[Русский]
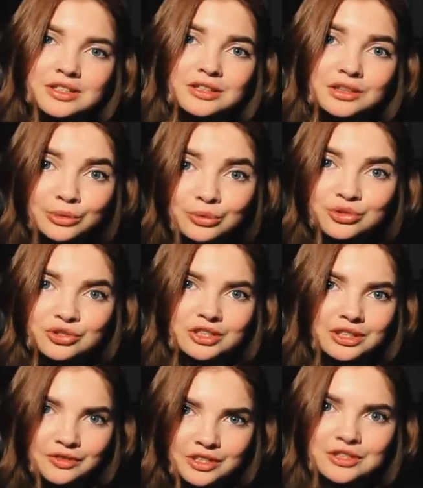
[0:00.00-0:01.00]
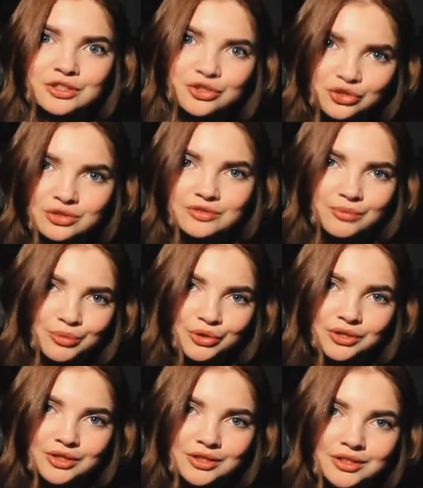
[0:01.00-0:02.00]
делать лучше и говорить еще
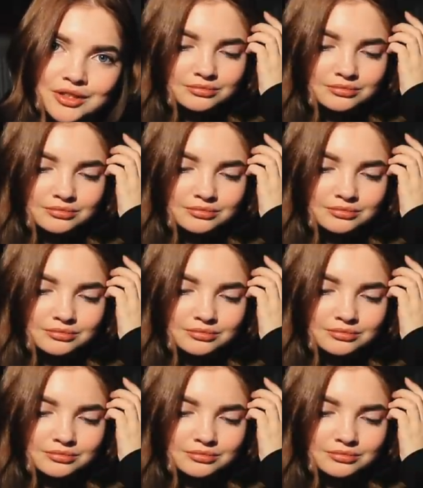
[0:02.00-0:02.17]
свободнее.